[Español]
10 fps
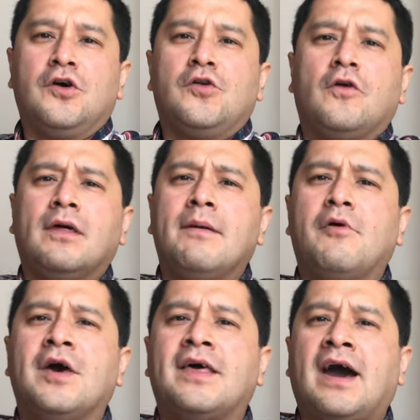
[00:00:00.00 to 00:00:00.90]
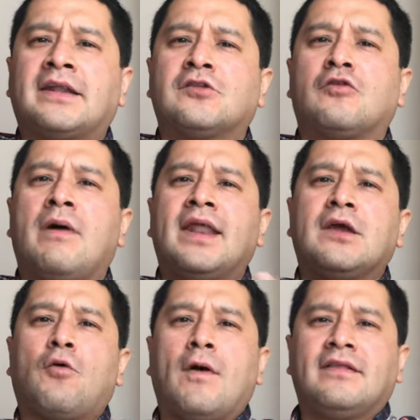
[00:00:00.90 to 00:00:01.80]
no debemos de dejar de tomar
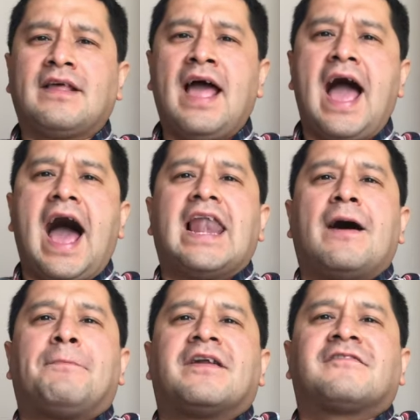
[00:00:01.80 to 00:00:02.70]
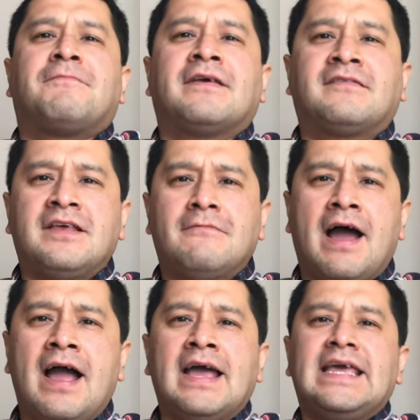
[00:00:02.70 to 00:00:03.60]
en cuenta a la
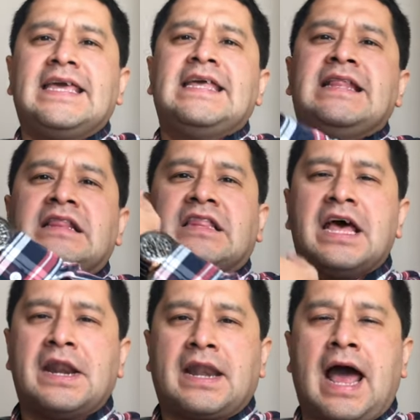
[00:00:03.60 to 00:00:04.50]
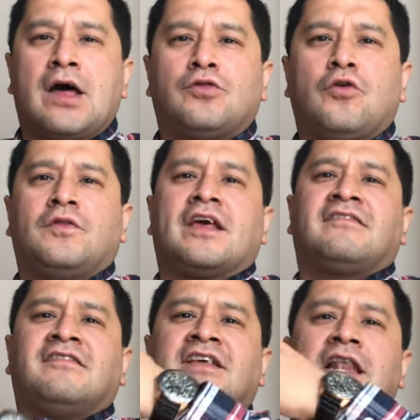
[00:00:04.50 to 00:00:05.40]
perspectiva interna, donde
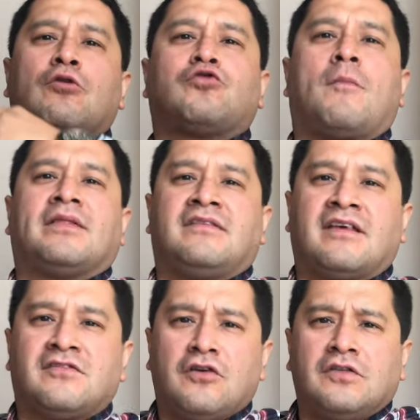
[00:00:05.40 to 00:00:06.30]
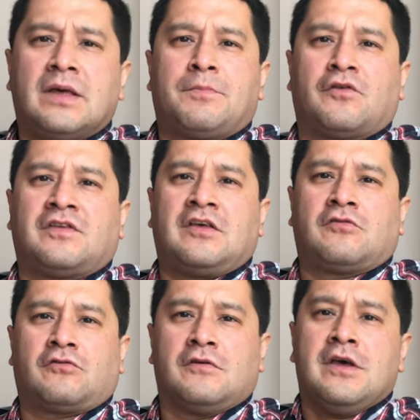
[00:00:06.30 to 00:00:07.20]
existe la automatización de procesos,